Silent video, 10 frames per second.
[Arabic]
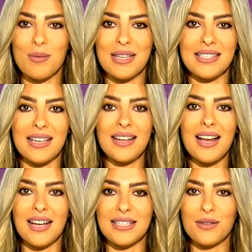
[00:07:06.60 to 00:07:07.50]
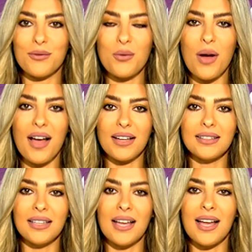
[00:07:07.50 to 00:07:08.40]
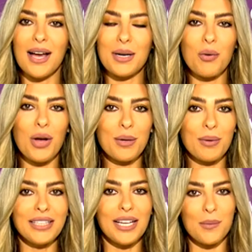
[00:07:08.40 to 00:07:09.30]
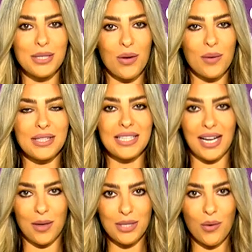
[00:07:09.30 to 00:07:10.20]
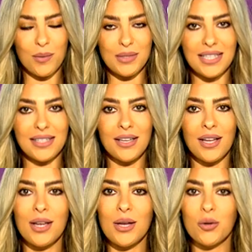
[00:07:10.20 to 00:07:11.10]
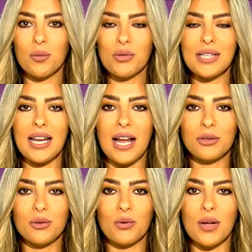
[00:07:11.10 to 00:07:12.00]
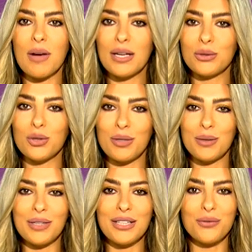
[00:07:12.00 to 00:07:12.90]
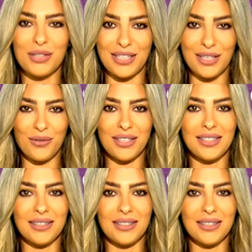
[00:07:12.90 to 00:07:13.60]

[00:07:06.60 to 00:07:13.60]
ببستلر على 01 44 55 55 وبيوصل لعندكم وين ما كنتوا بلبنان فري دليفري